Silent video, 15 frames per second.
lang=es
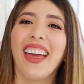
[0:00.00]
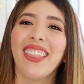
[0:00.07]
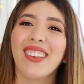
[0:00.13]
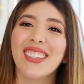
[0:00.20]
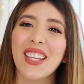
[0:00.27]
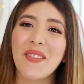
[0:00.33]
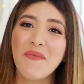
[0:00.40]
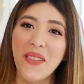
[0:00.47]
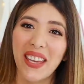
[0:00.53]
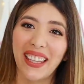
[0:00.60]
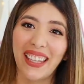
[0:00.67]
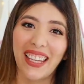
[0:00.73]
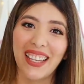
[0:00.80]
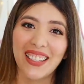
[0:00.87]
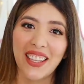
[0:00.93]
Entonces
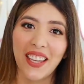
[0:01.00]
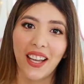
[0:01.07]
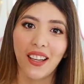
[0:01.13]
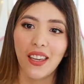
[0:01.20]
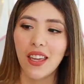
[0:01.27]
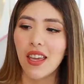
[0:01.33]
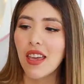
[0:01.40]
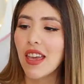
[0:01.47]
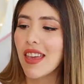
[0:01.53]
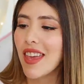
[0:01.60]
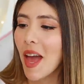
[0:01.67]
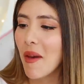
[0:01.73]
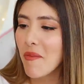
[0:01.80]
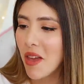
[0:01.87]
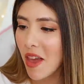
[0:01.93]
pedí este de aquí y
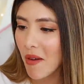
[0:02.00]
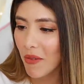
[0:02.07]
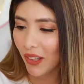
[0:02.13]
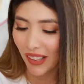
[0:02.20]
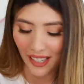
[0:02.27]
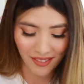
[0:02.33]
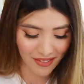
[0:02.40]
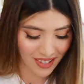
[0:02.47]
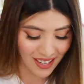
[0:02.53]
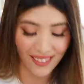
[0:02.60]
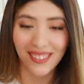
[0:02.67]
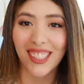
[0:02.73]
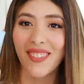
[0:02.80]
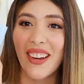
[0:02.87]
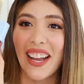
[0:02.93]
ya mismo
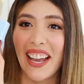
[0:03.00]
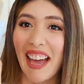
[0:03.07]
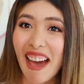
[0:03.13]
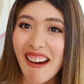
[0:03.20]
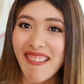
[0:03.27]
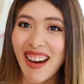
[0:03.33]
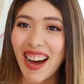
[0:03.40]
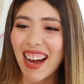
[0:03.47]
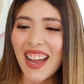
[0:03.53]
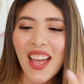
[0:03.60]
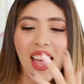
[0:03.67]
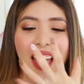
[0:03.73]
también se me acaba.